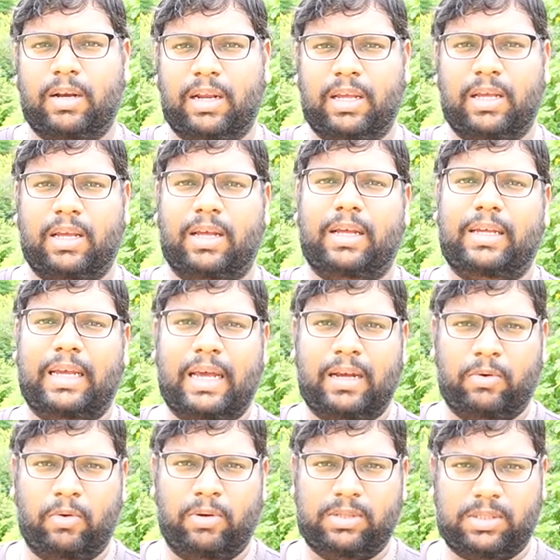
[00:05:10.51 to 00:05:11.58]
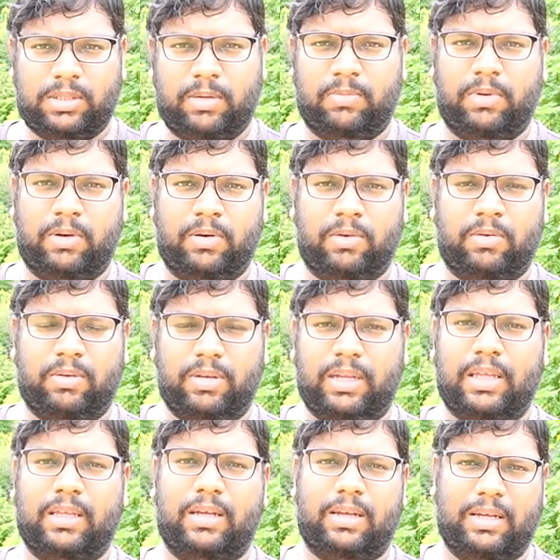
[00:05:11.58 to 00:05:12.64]
நீங்கள் ஏன் கூலிங் சிஸ்டம் இருக்கணும்
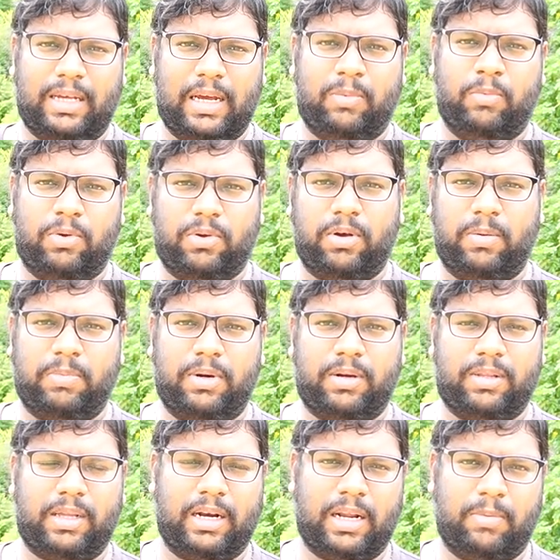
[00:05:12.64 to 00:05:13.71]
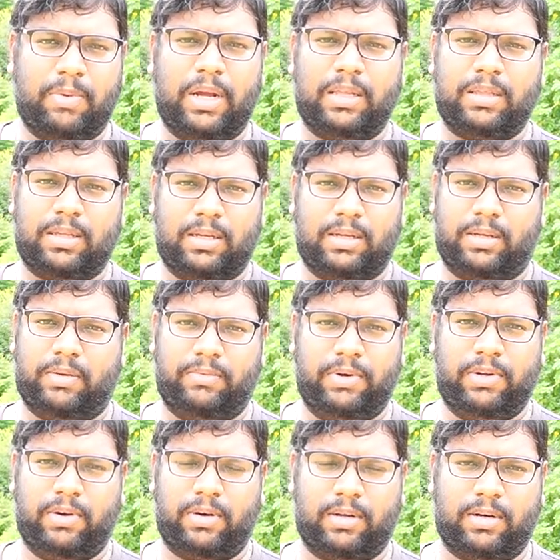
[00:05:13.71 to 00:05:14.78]
எதான் ஏன் முக்கியம் அப்படின்றது எல்லாமே அந்த
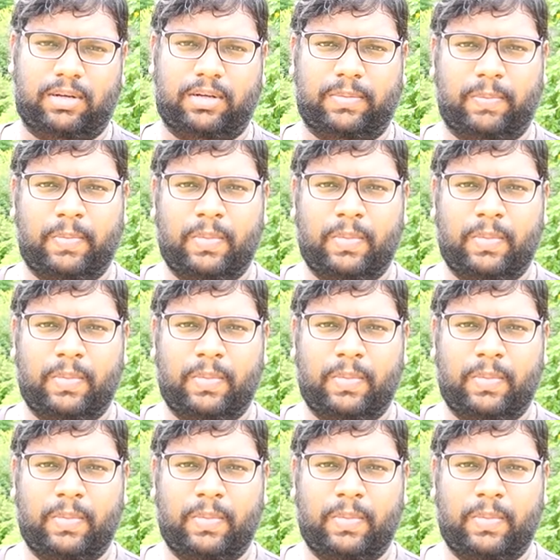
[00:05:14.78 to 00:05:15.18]
வீடியோவில் இருக்குது